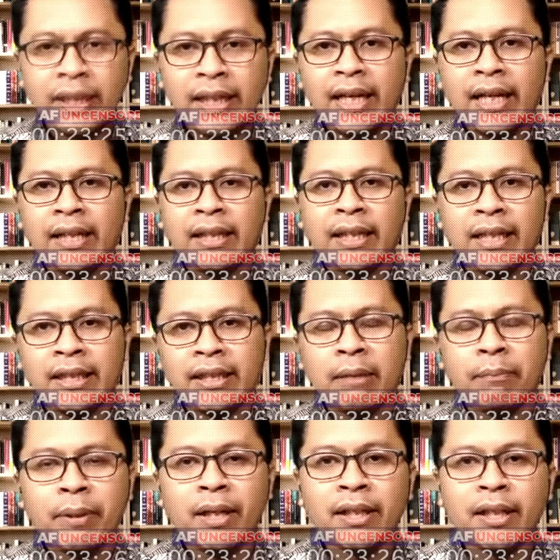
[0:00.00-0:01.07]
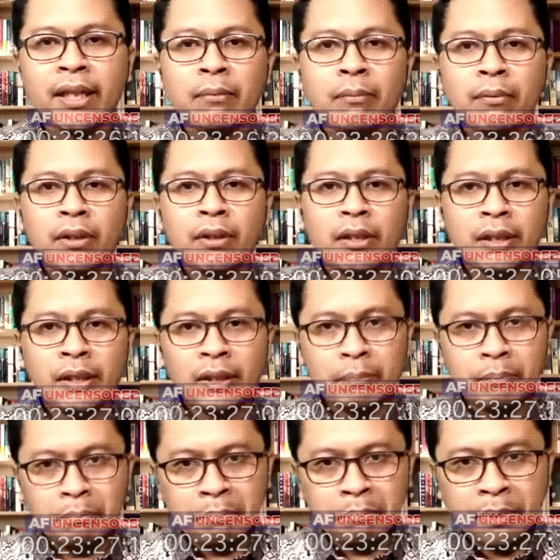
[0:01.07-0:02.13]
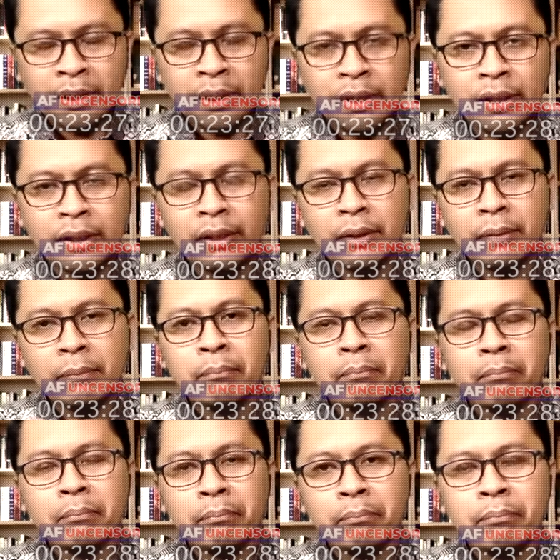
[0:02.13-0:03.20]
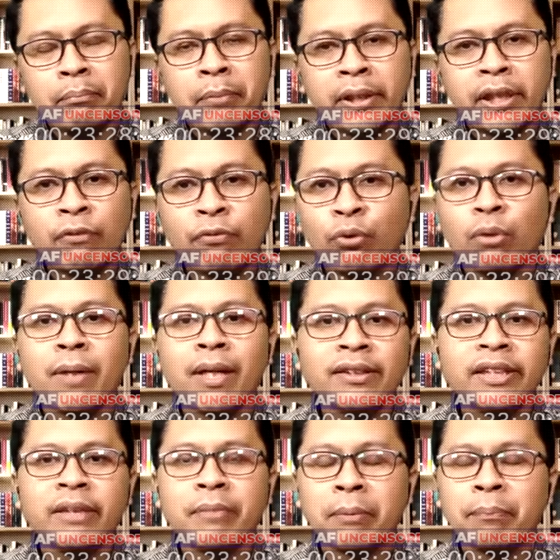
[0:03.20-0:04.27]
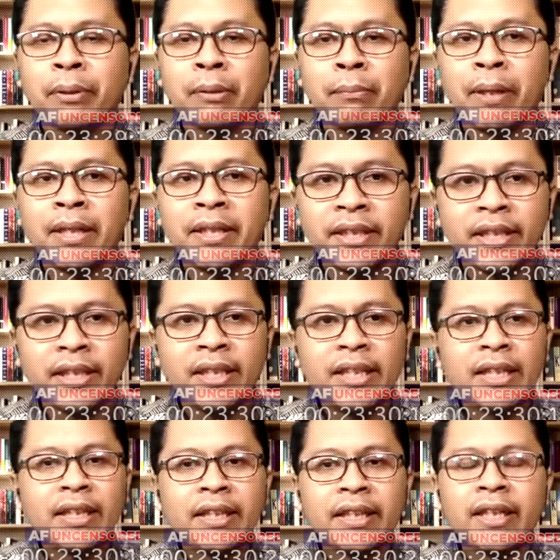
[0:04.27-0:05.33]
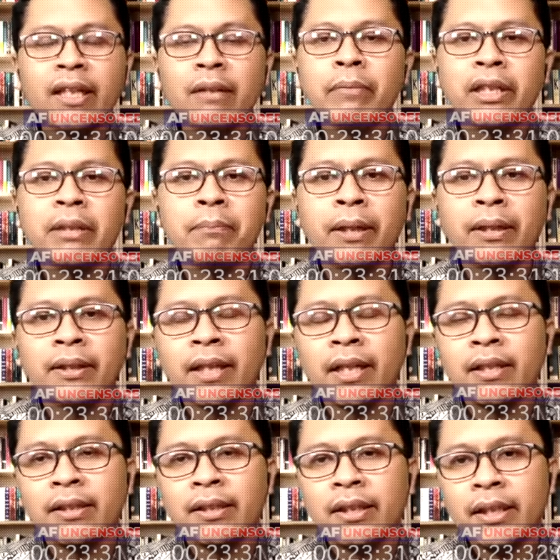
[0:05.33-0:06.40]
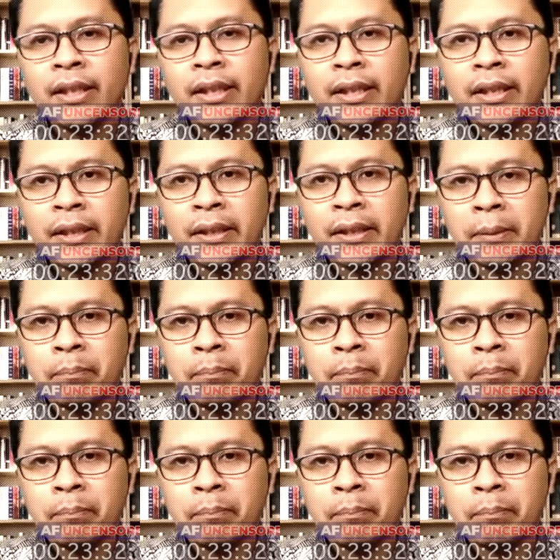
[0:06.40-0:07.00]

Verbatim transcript: akan apa akan uh, me, mereformasi, memperbaiki dengan melibatkan uh,